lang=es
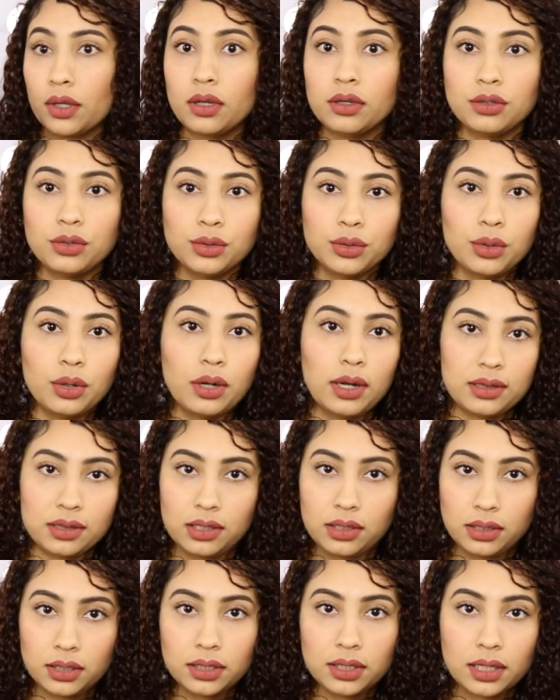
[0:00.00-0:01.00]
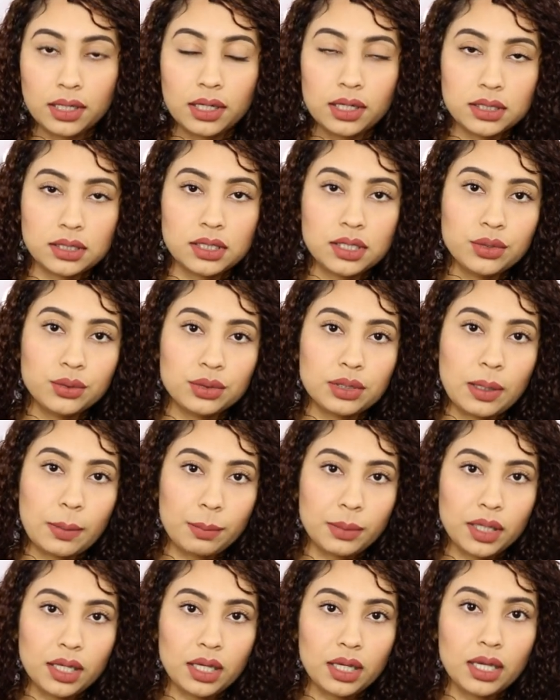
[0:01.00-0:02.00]
y know, la tiendita que les digo
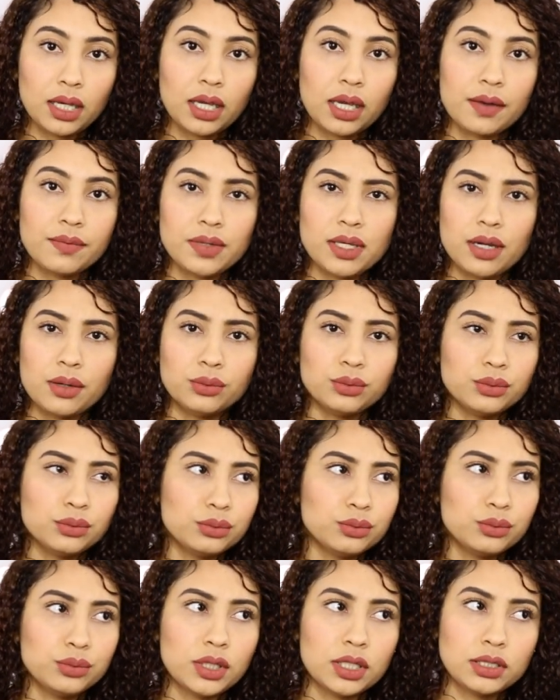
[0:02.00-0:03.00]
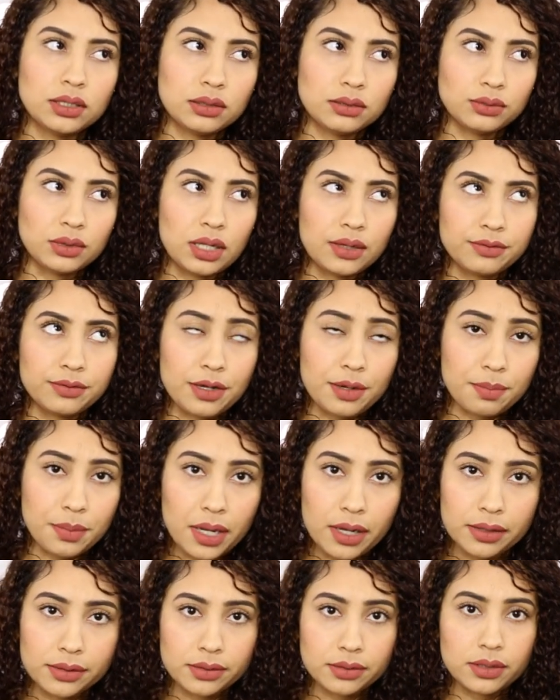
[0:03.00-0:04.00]
también, había una, una,
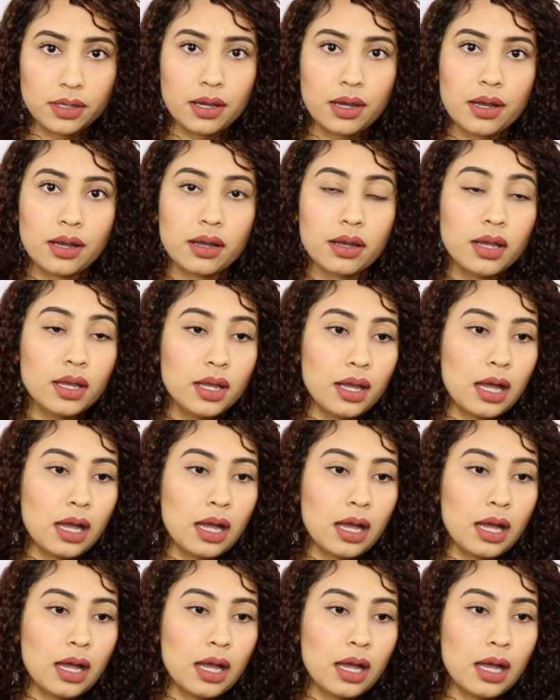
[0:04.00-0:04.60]
farmacia,